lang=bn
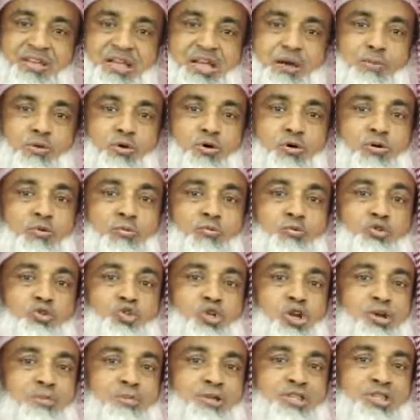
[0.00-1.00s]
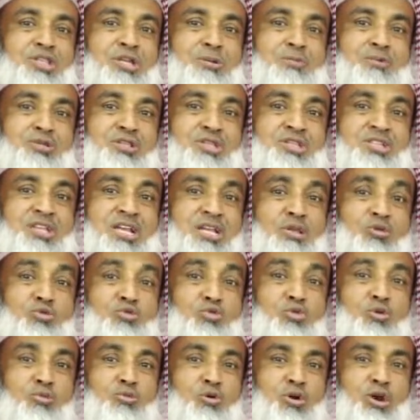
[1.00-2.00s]
এবং মুসলমানদের মধ্যে যারা
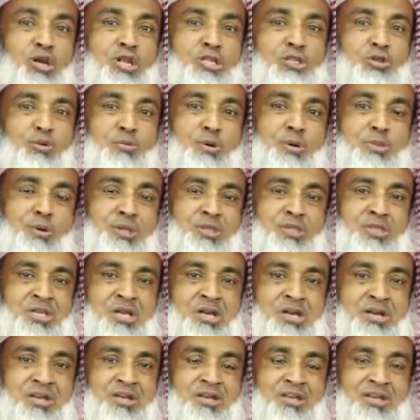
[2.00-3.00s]
দুর্বলতম ইমানদার